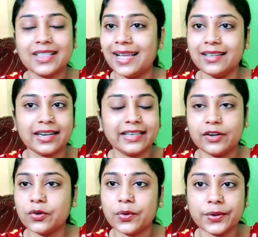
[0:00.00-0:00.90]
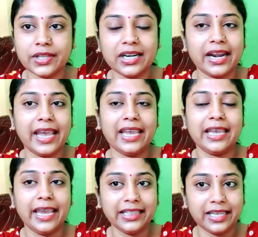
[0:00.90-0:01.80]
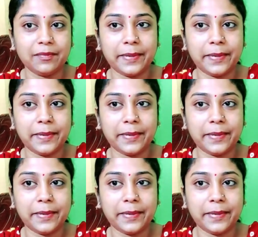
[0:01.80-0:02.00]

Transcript: তাদেরকে যেন কোনোদিন না এই এই দিন